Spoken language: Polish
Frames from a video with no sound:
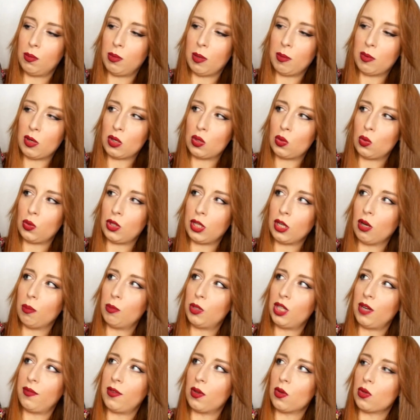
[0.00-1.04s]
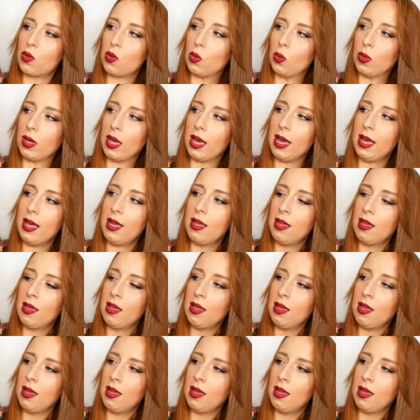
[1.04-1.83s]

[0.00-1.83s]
po prostu się go przewiązuje.